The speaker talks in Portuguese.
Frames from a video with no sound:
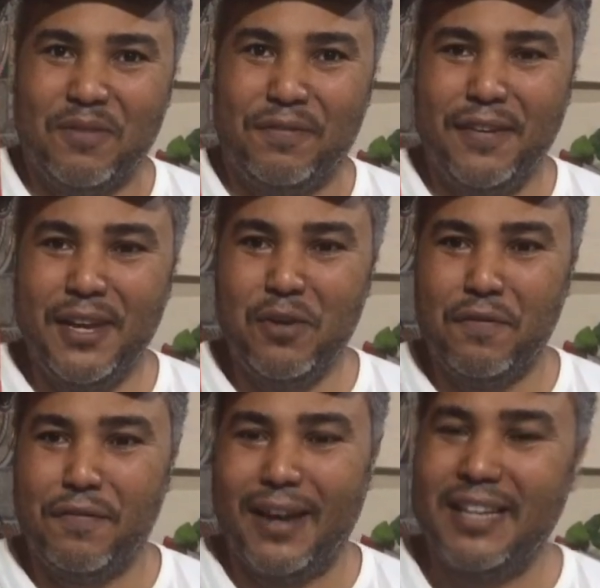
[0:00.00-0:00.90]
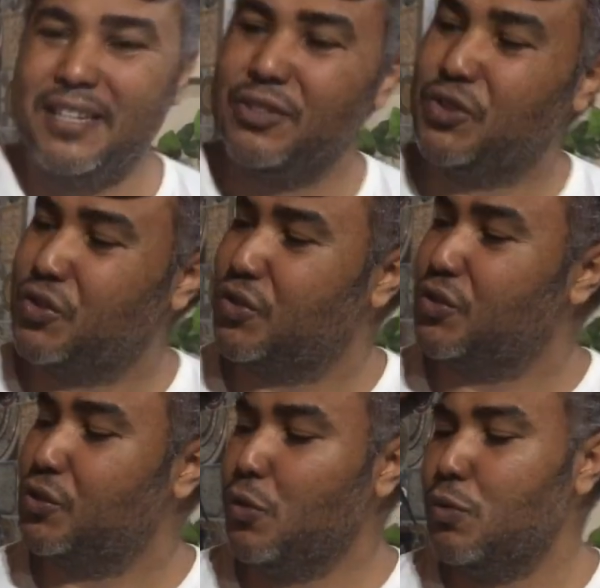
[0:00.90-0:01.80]
Vinho
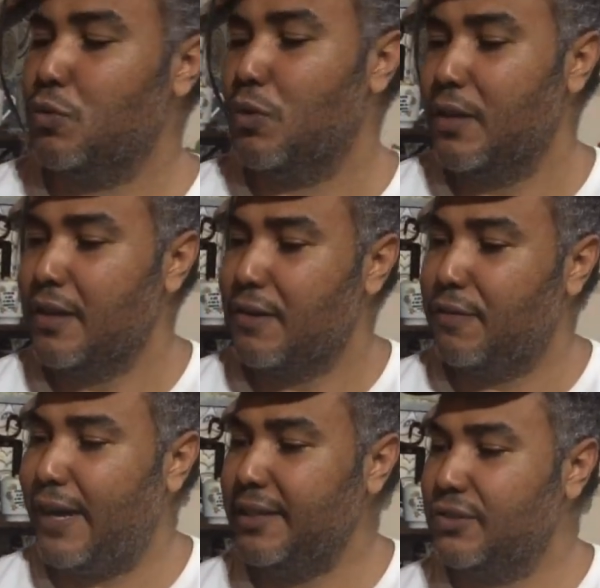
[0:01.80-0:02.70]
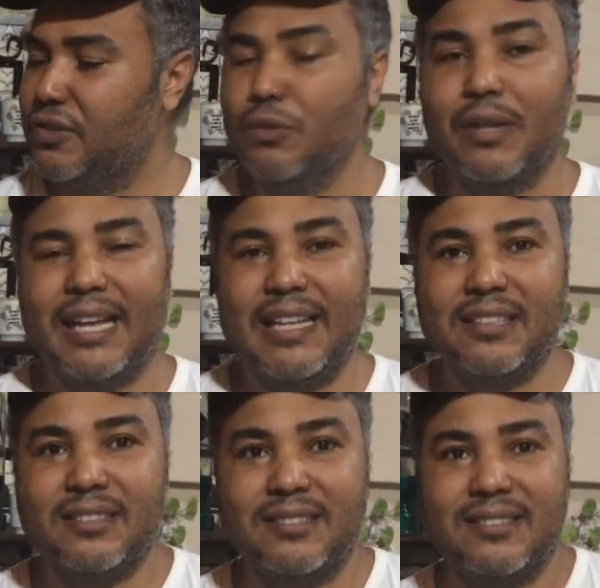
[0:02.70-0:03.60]
Vanissul. Vanissul lá
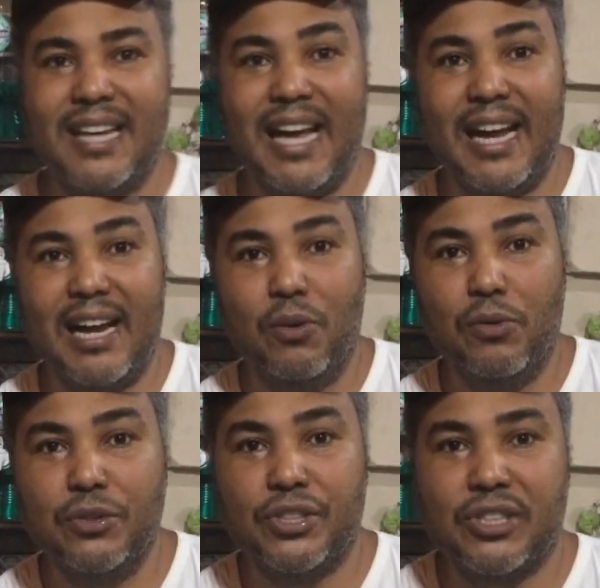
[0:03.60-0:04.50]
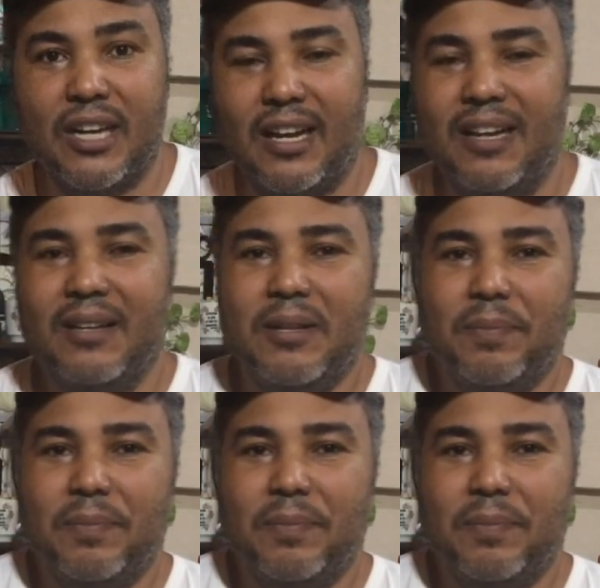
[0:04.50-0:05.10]
da Serra Gaúcha,